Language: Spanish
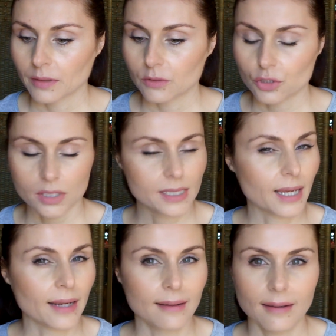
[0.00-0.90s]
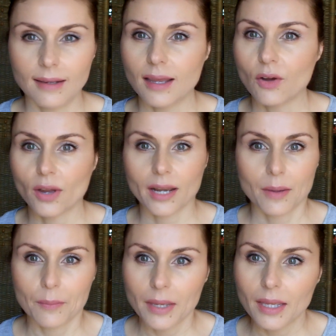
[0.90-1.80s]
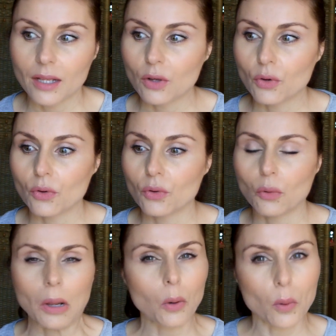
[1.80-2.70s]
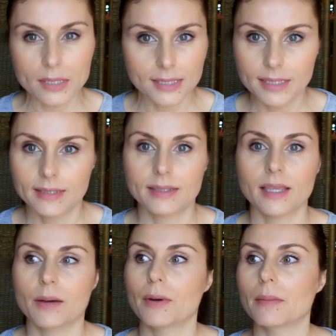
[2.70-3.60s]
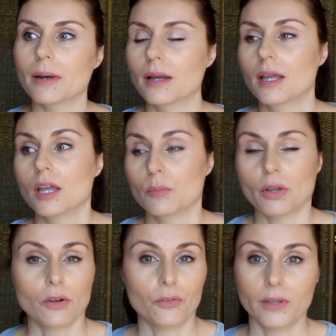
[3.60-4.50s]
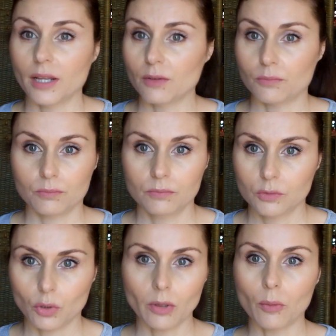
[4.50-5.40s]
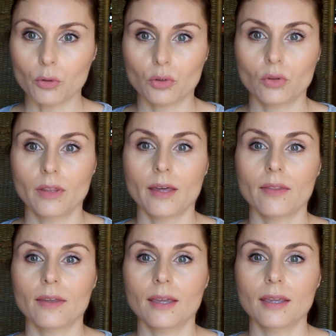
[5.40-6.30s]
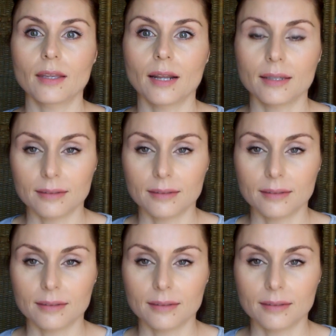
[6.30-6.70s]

no sé si canela o caramelo o algo así se llamaba, pero al final mm, tuve la oportunidad de ir a la